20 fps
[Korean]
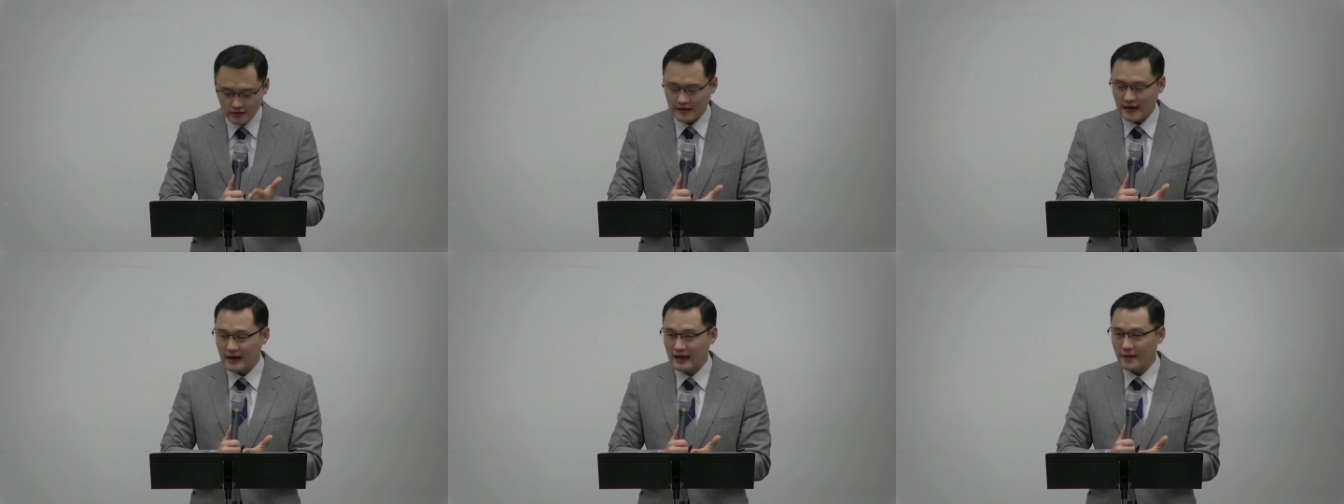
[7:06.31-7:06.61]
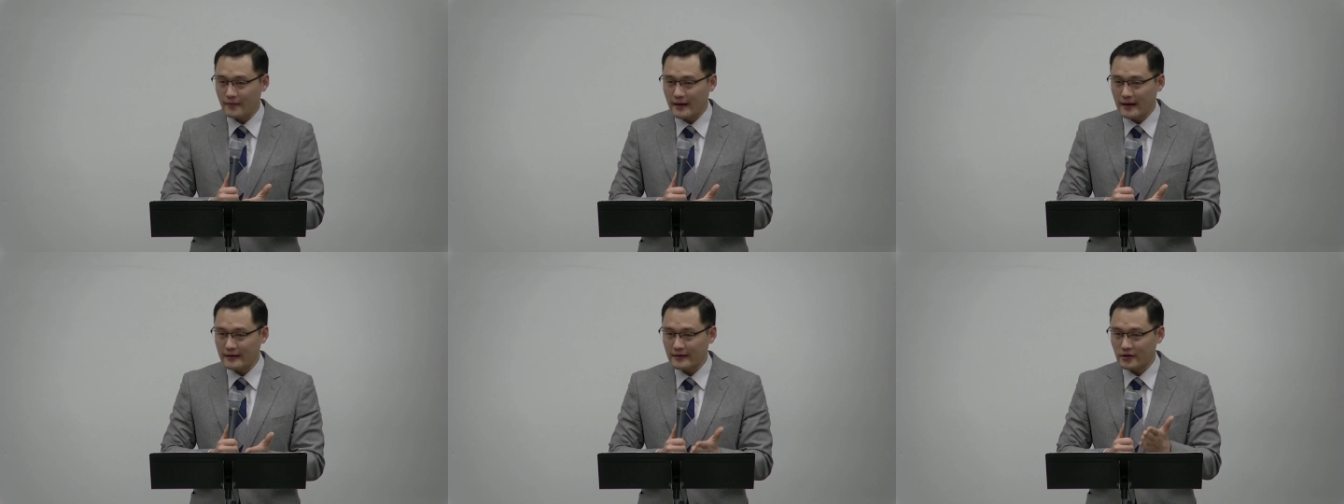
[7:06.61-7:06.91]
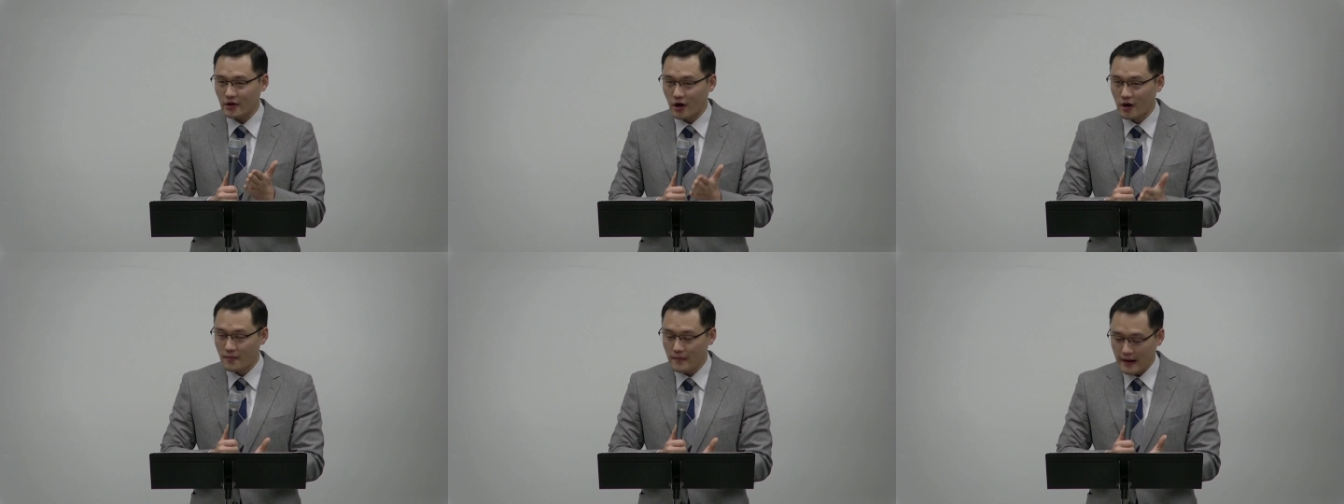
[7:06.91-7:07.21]
땅에만
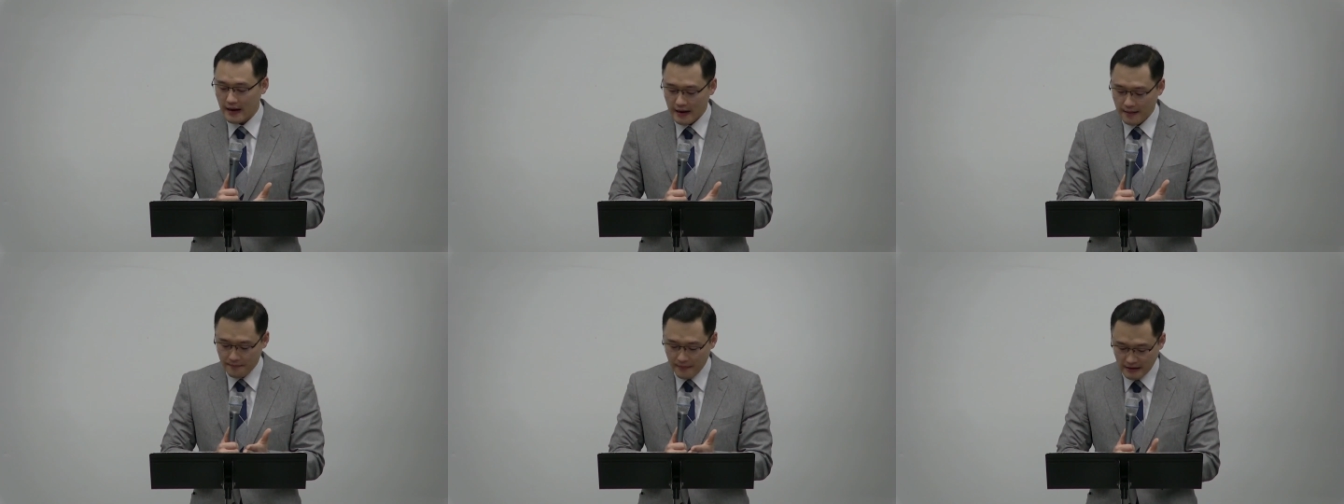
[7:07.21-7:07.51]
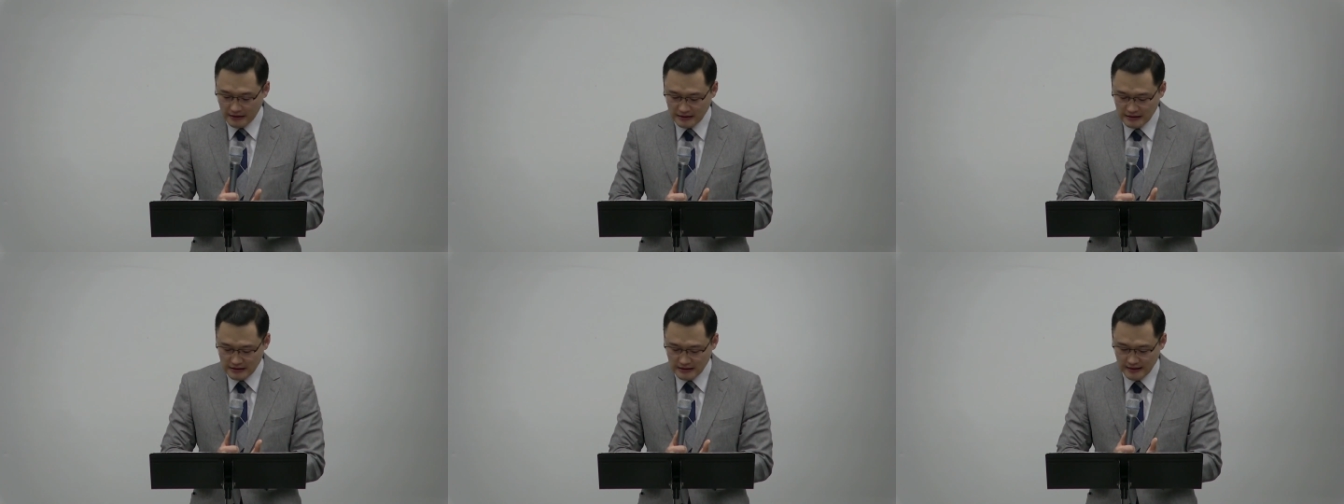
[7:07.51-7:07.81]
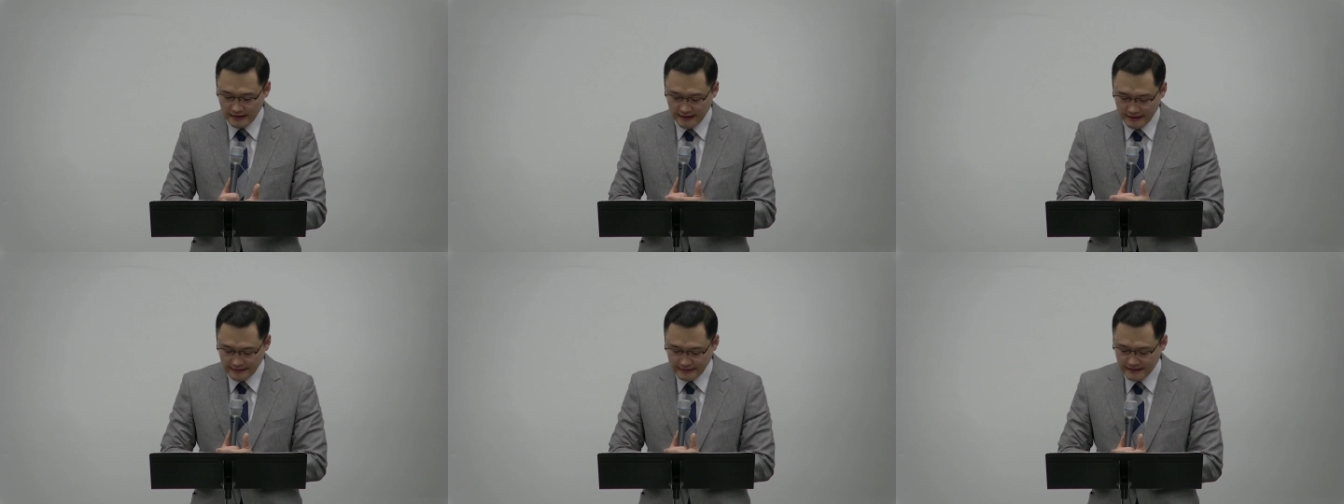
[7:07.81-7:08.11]
열매가 맺히게
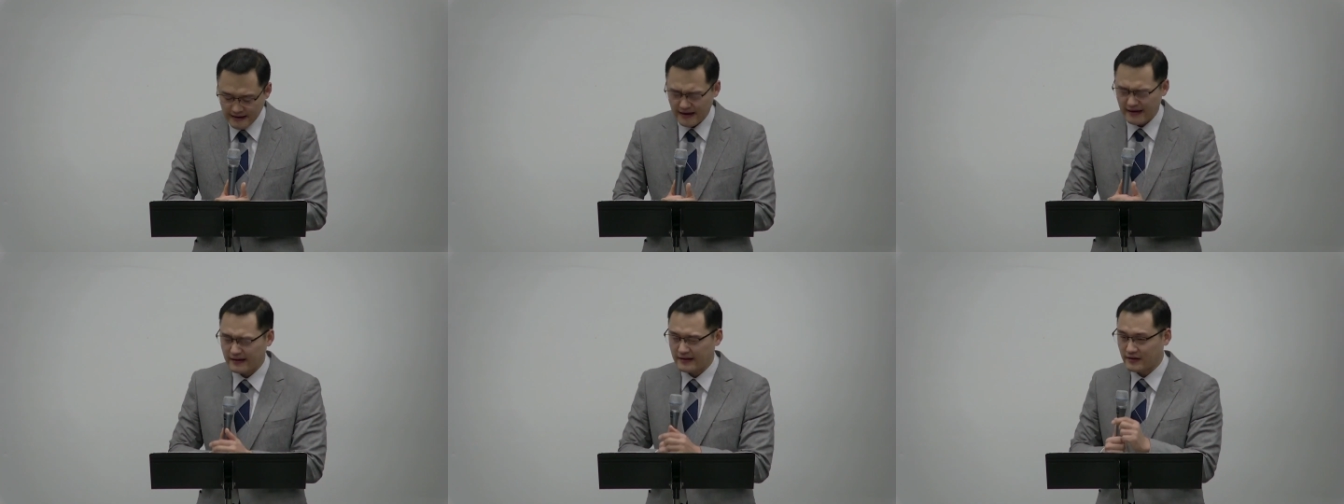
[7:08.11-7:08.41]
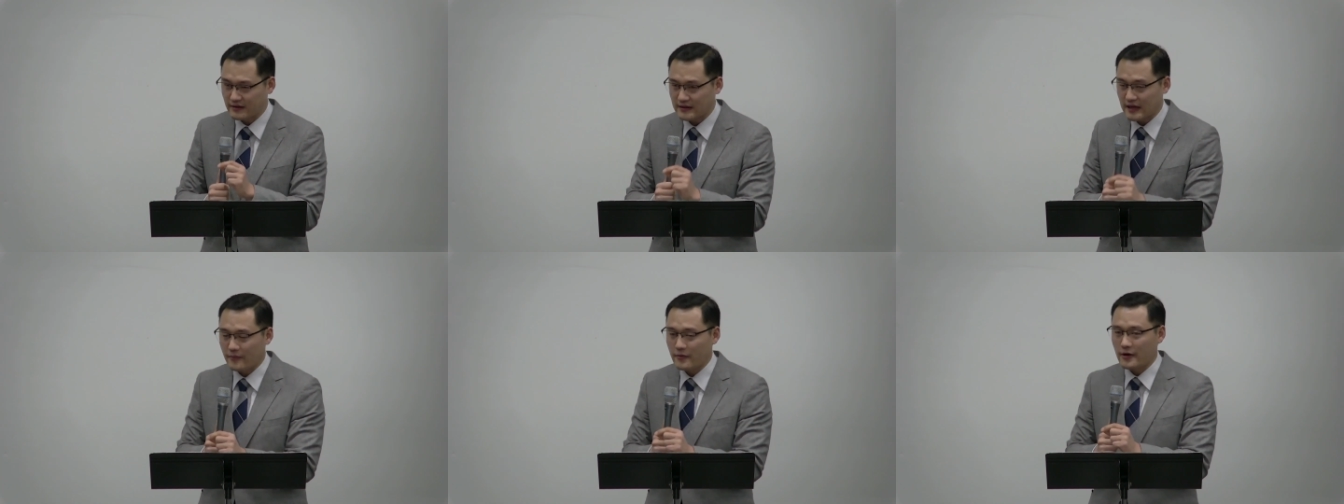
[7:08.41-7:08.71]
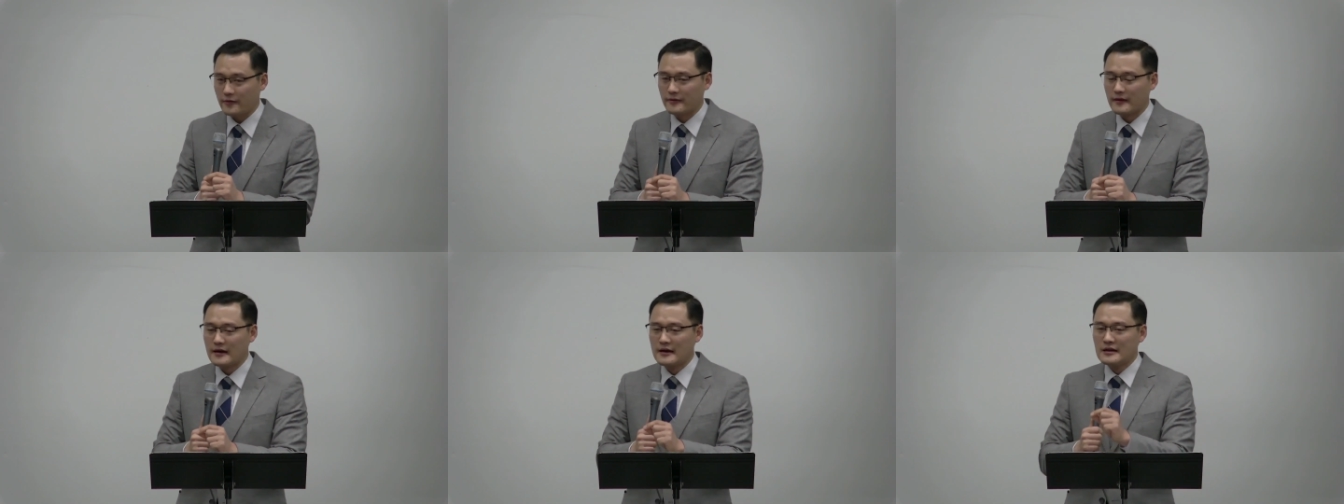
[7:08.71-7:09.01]
되는데 그렇다면